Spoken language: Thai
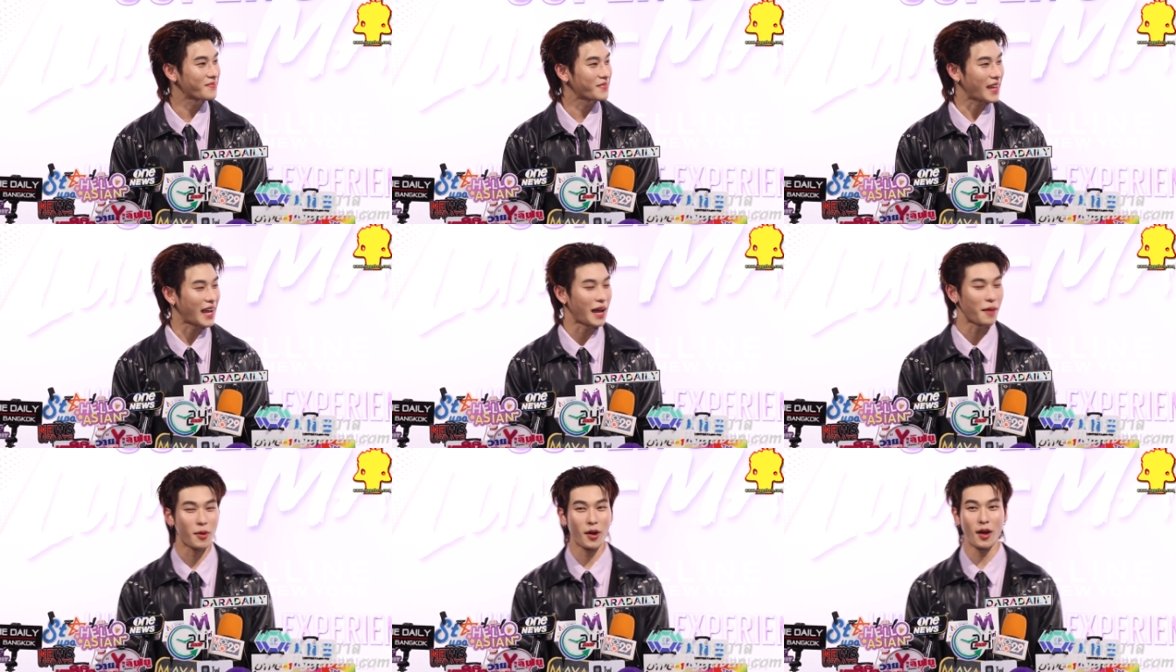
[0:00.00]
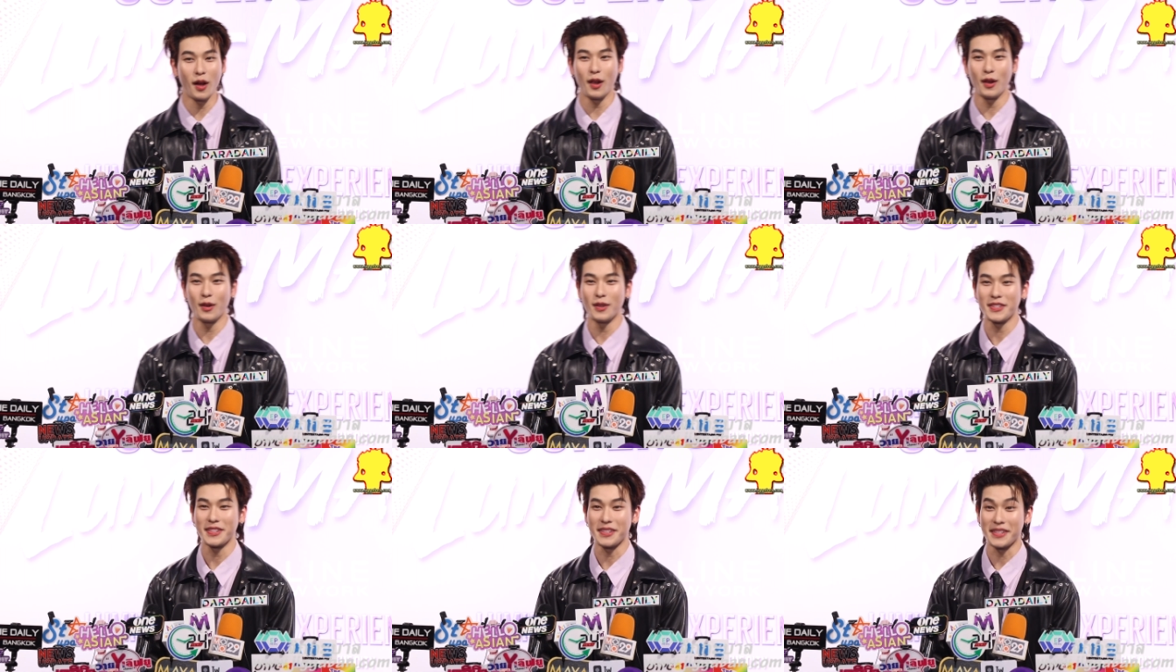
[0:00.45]
ครับก็
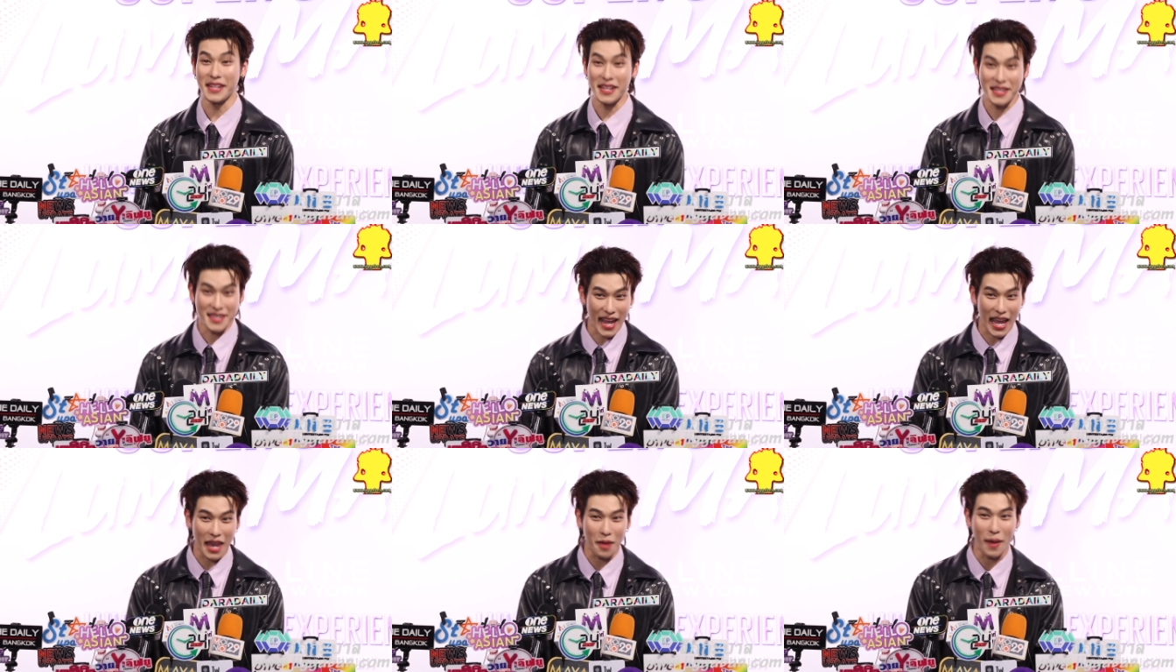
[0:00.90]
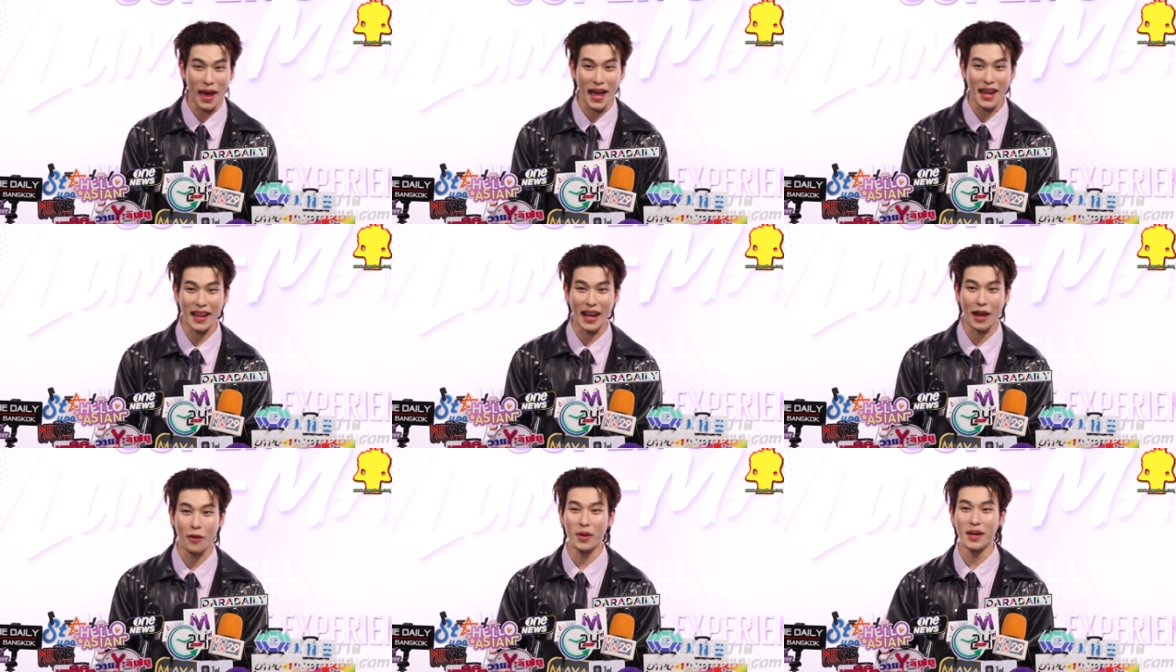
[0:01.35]
รู้สึกดีใจมาก
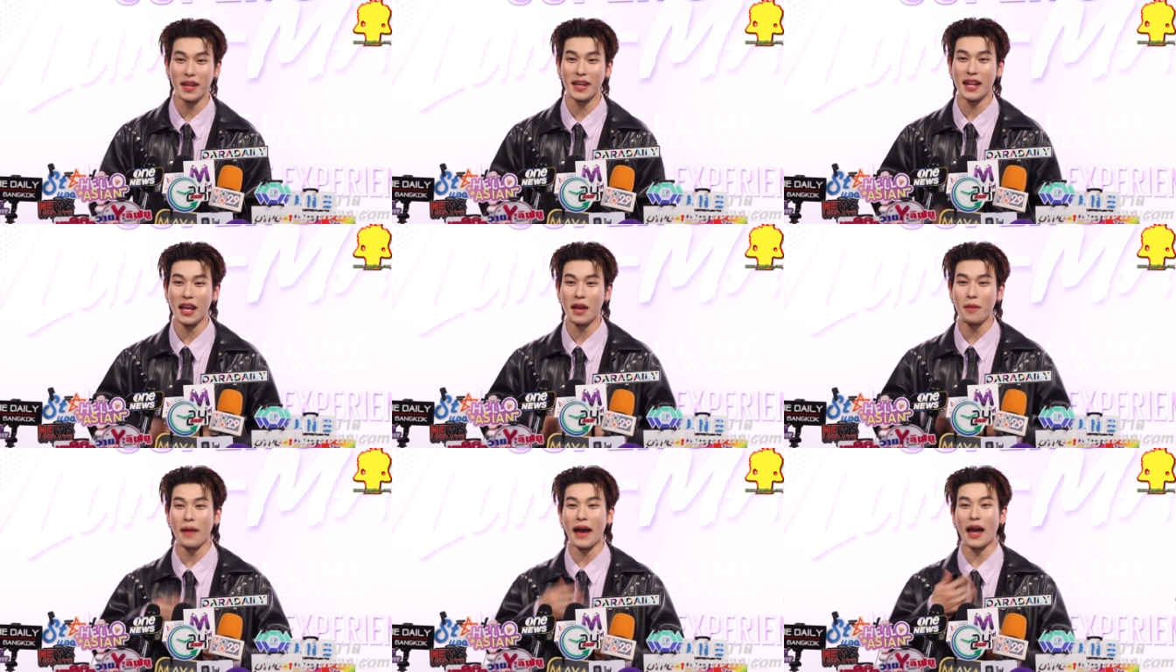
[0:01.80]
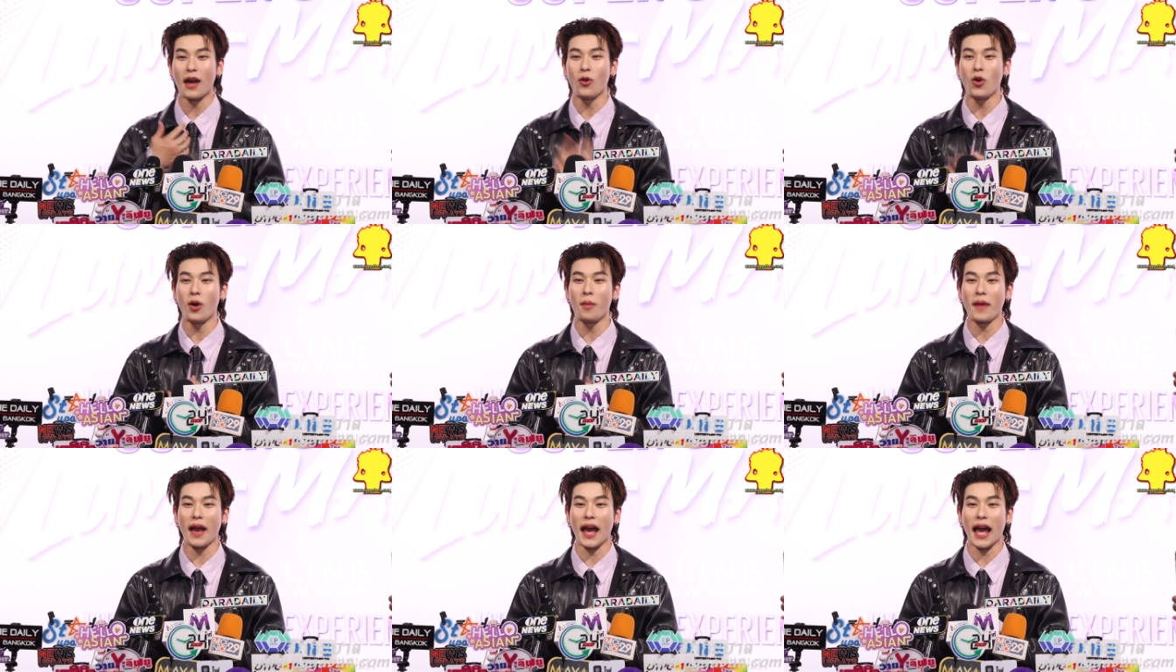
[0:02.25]
เลยครับ วันนี้ได้มา
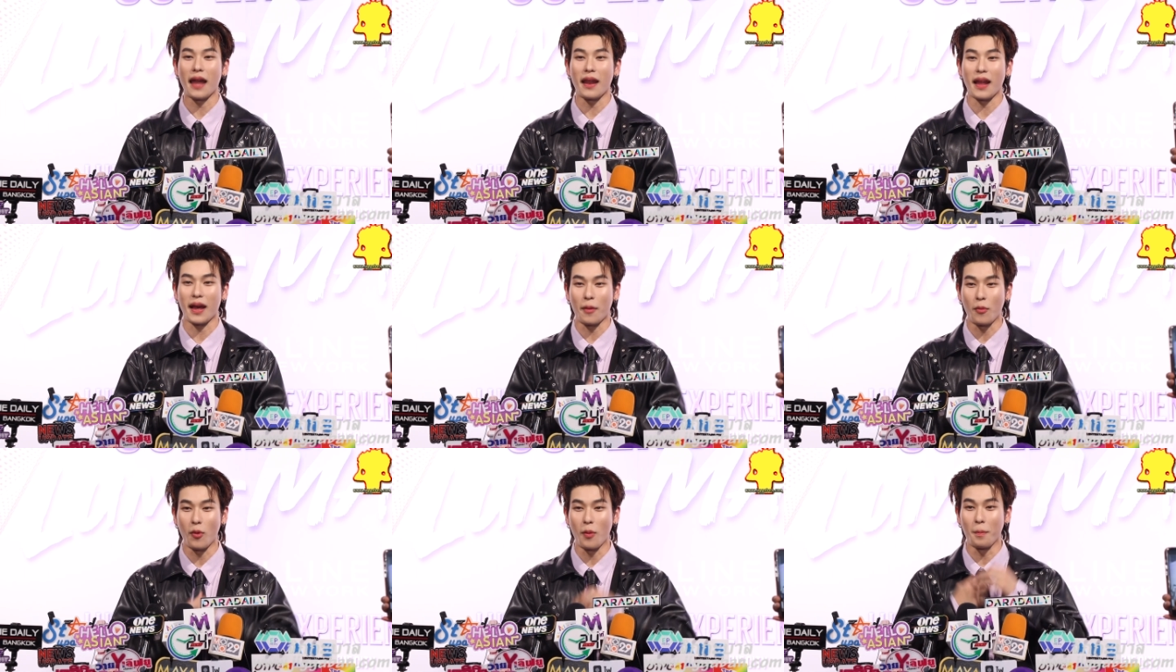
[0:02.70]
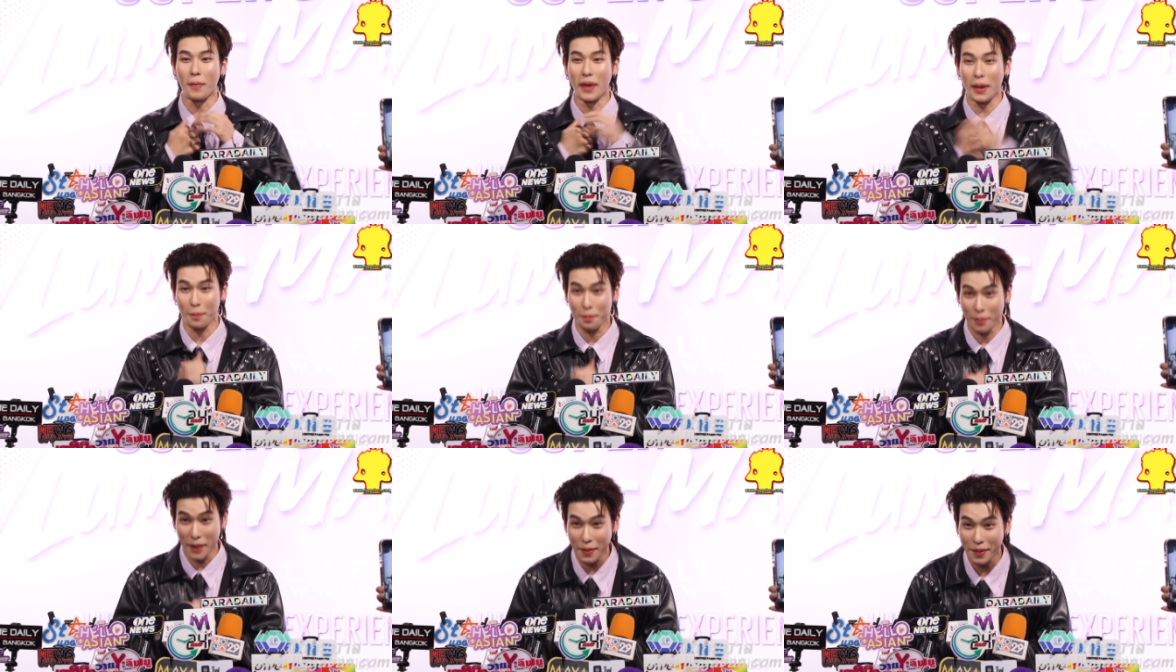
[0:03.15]
ร่วมงานนะครับผม
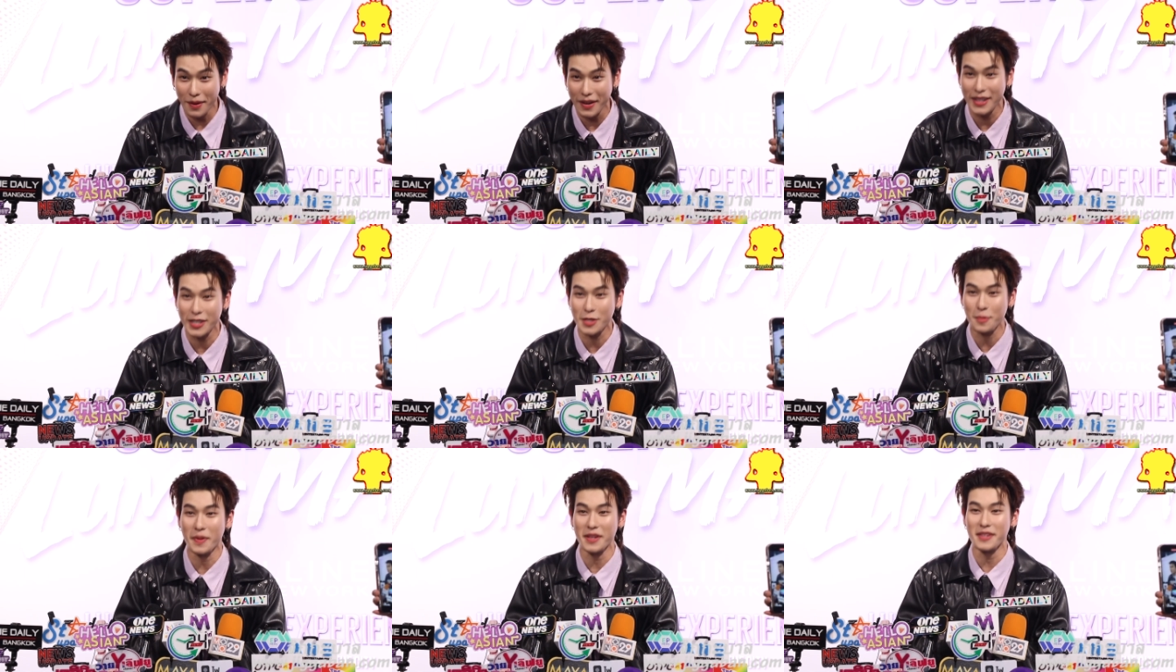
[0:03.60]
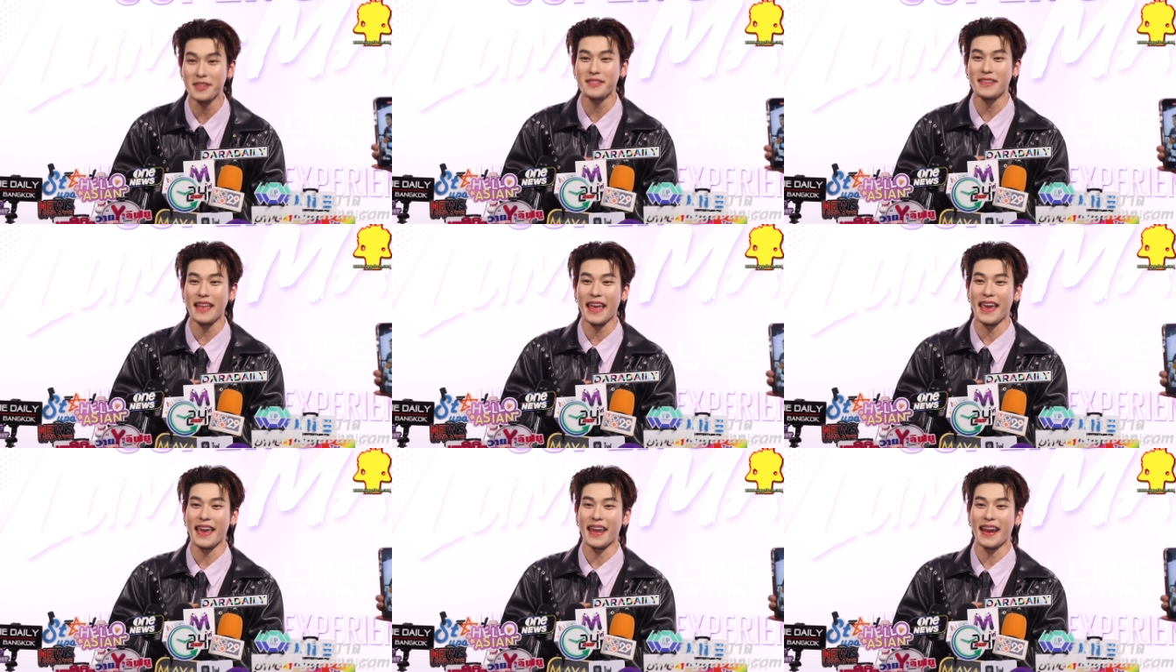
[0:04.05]
มเบอรี o สเปอร์ส
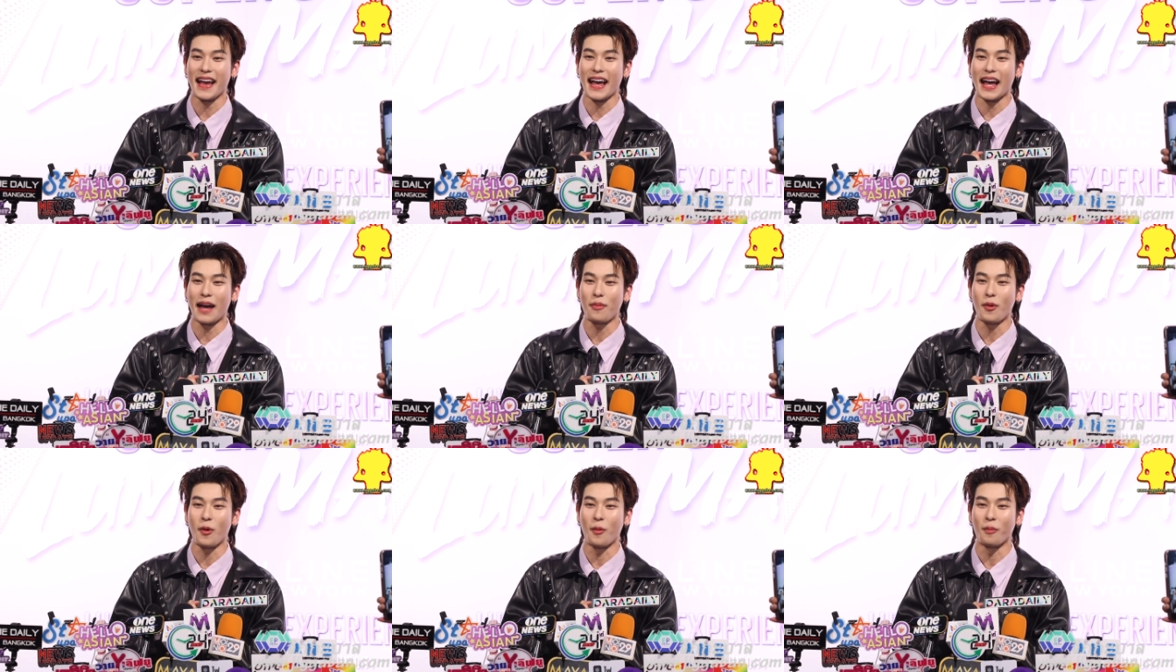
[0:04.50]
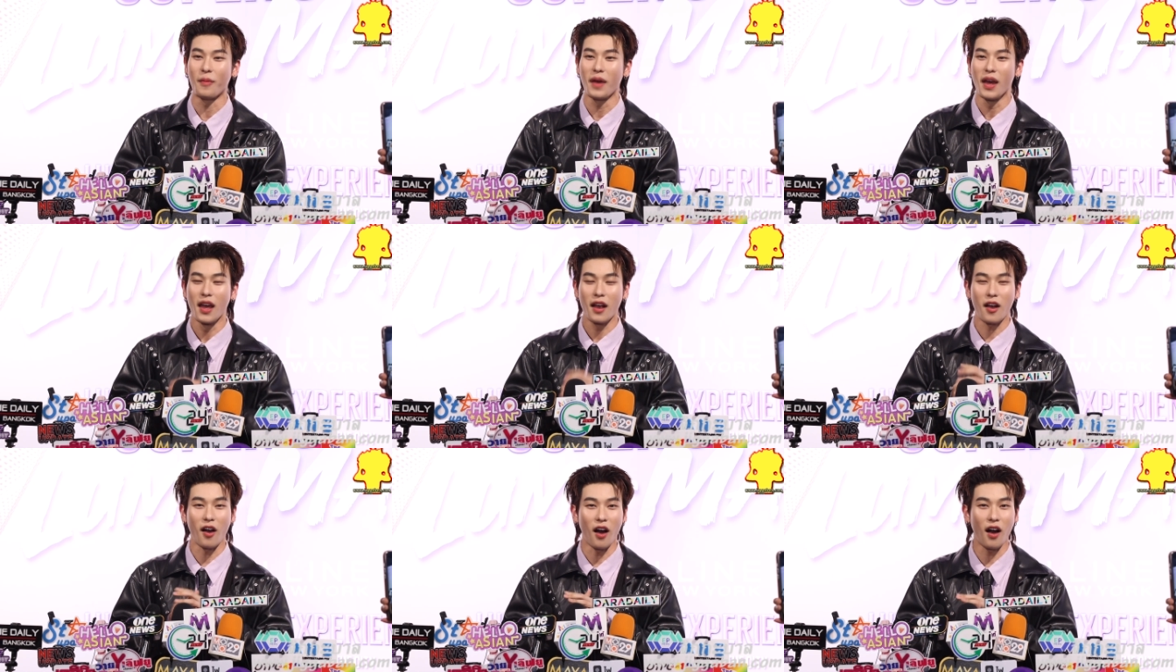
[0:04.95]
เตย์นะครับผม
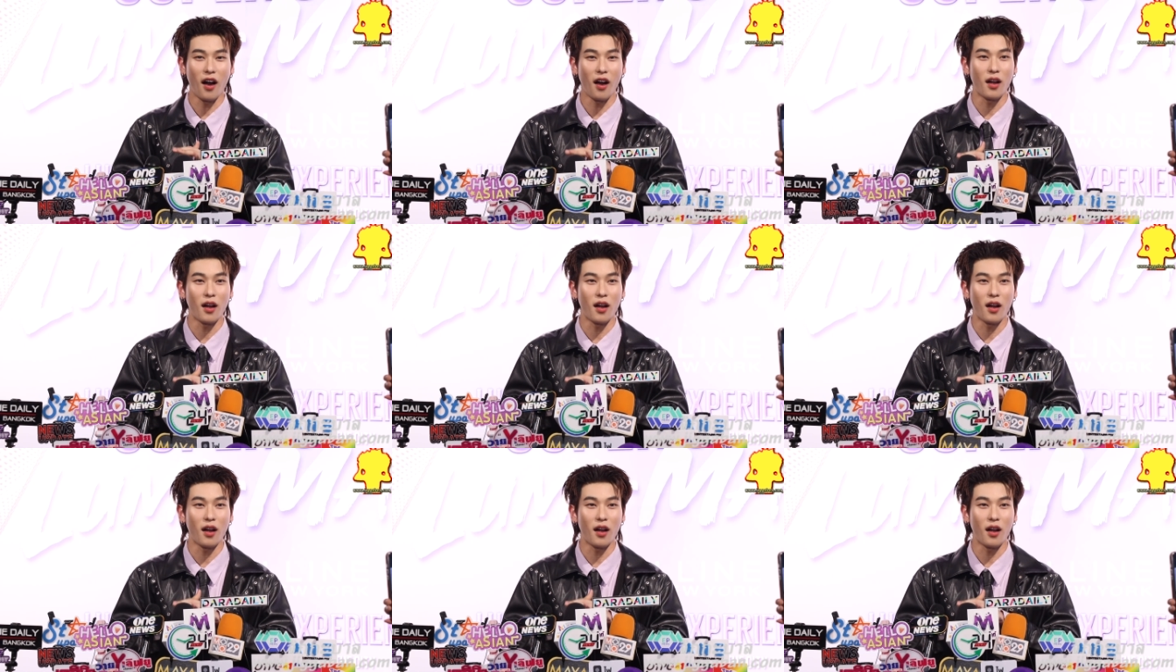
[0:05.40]
ก็